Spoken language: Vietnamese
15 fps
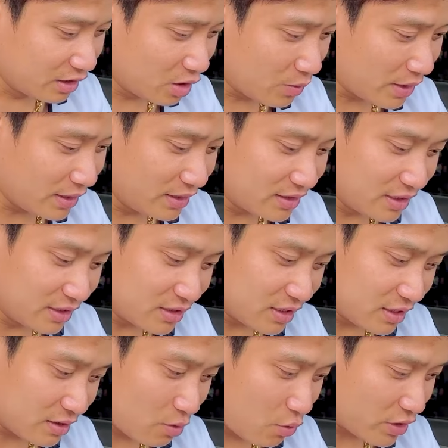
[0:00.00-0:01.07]
Thì hôm nay DC
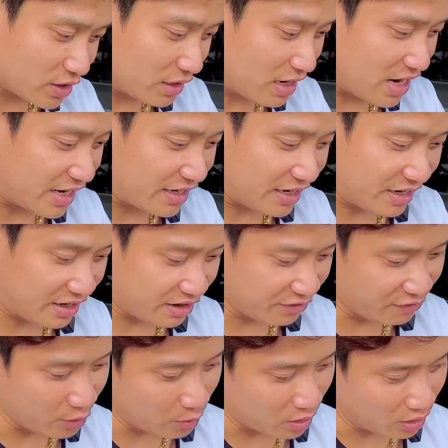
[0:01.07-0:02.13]
sẽ quay trở lại để
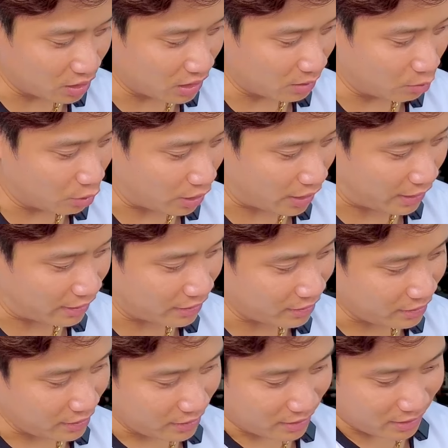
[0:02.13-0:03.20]
review mọi người một cái
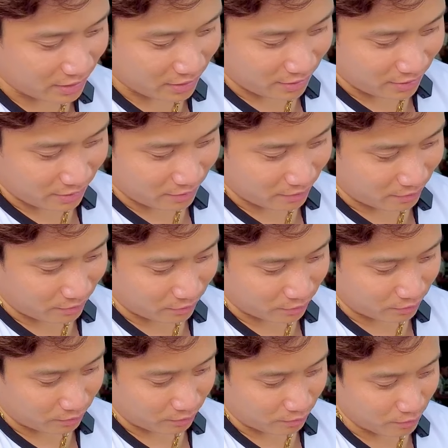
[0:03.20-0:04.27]

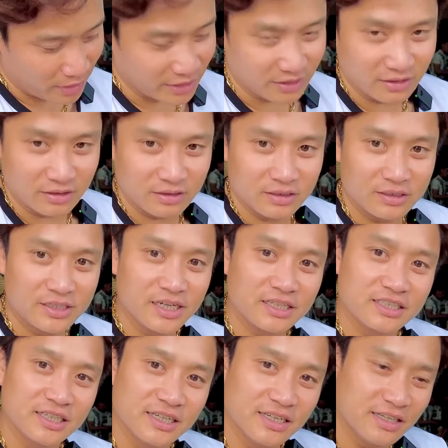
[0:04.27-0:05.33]
bình chia
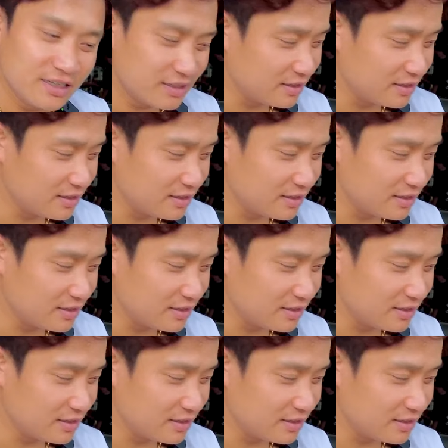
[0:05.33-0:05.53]
xi.